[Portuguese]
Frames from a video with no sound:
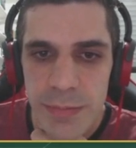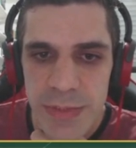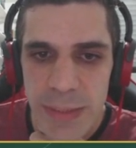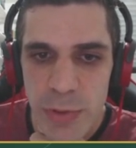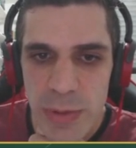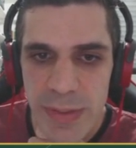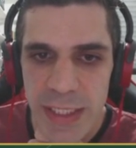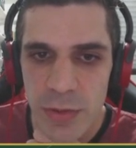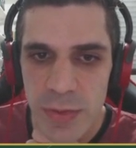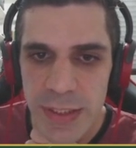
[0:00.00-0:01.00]
Tem problema
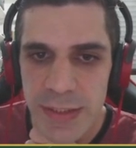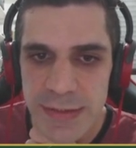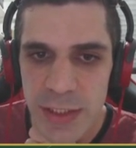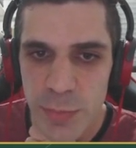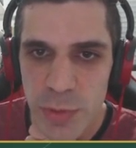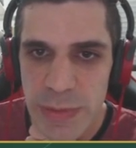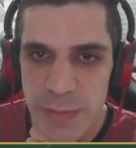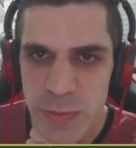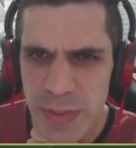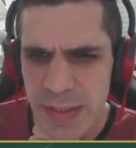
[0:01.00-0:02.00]
nenhum aqui. Zero problemas.
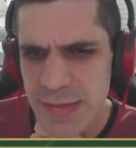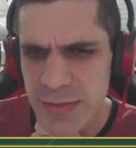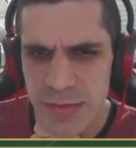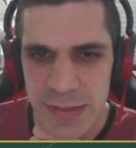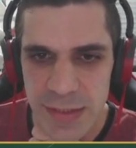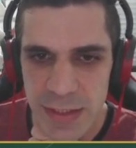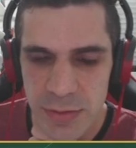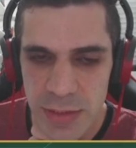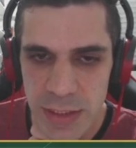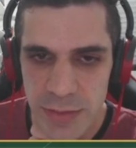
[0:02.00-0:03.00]
Bispo H6 não dá
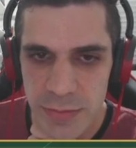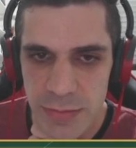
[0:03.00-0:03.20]
certo, claro.